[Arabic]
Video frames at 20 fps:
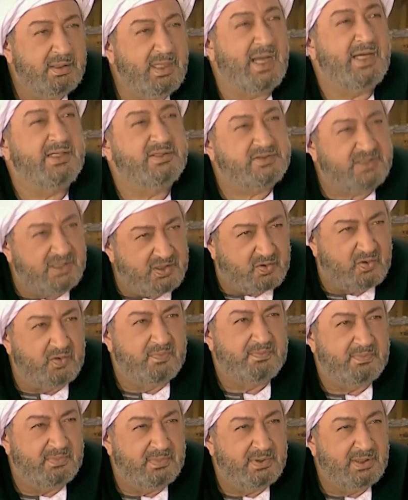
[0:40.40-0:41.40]
لا هيديكم
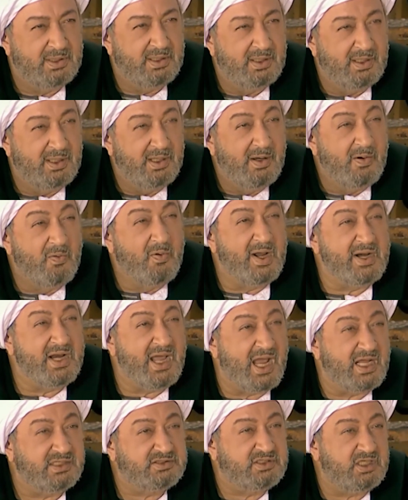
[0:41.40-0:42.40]

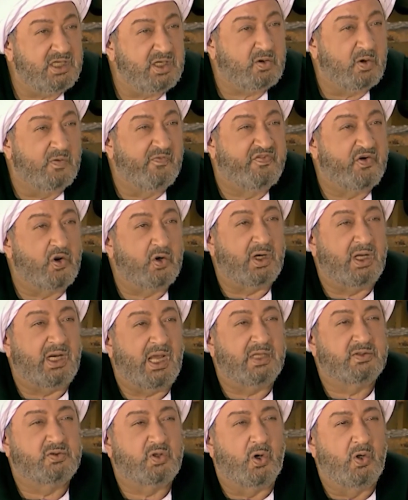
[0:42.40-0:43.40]
وانا هديكم فوق اللي
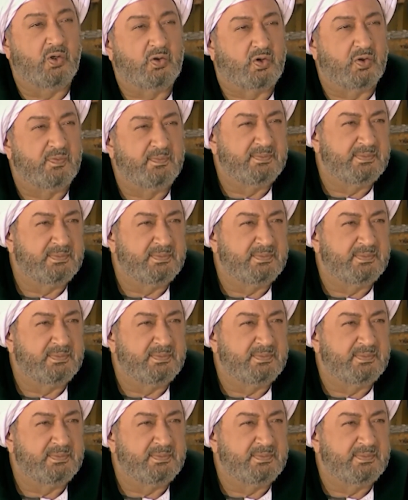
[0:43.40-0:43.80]
هيديه لكم